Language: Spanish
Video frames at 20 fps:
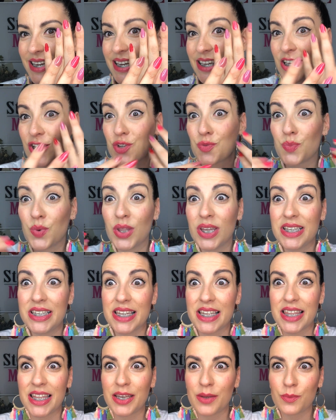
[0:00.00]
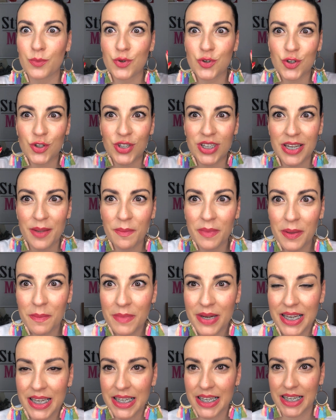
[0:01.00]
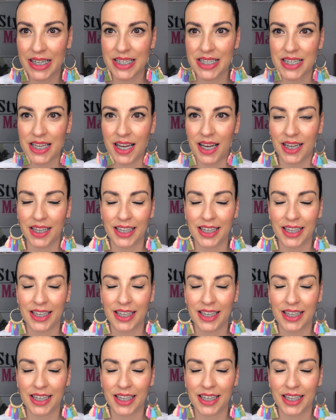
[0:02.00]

que os podéis hacer vosotras mismas en casa,